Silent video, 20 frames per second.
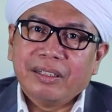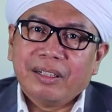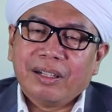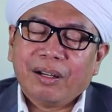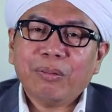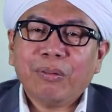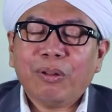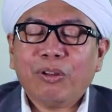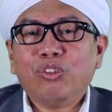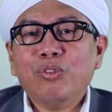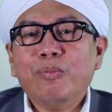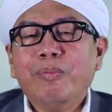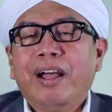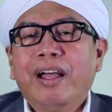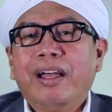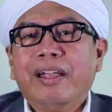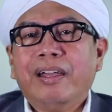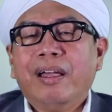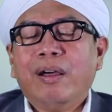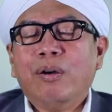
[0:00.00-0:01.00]
Allah
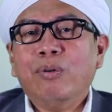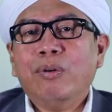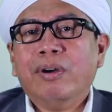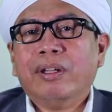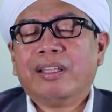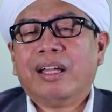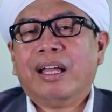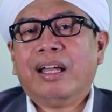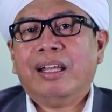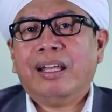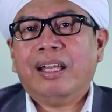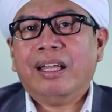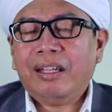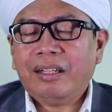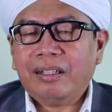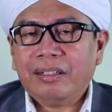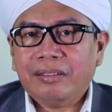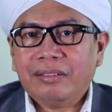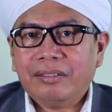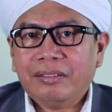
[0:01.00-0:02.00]
Subhanahu wa
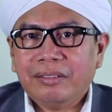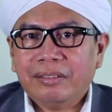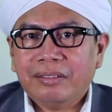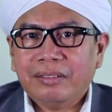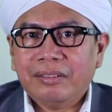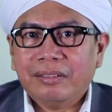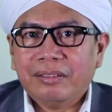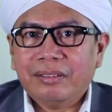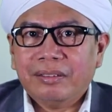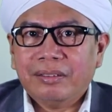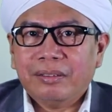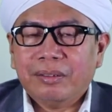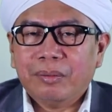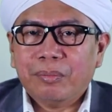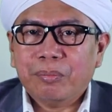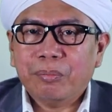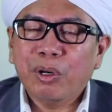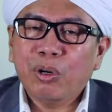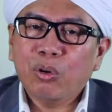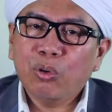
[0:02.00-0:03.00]
taala
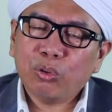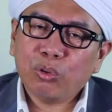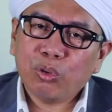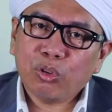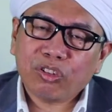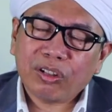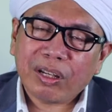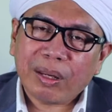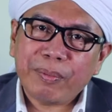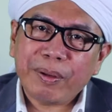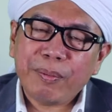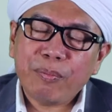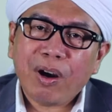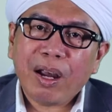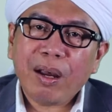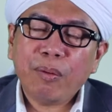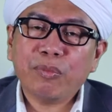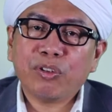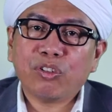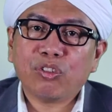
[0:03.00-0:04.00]
mengutus Nabi
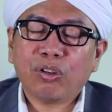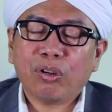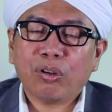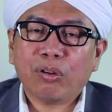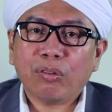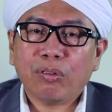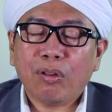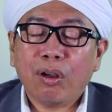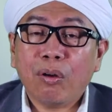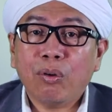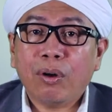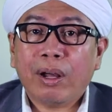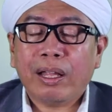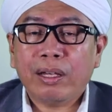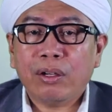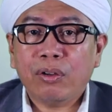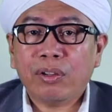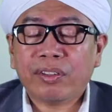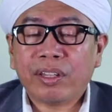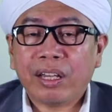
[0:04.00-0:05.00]
Muhammad sallallahu
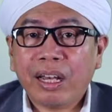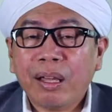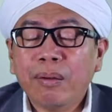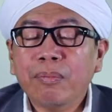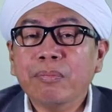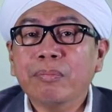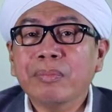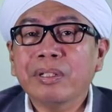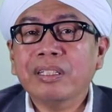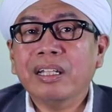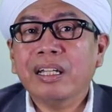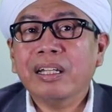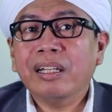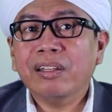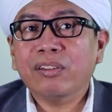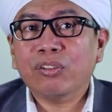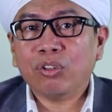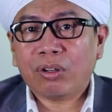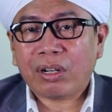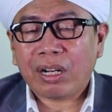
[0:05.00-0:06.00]
alaihi wasallam menjadi
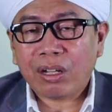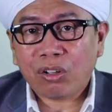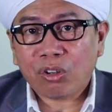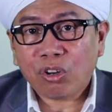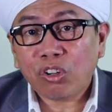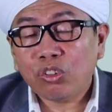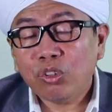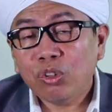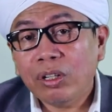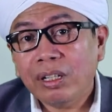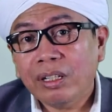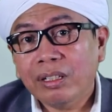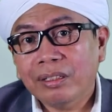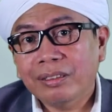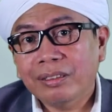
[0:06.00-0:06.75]
seorang rasul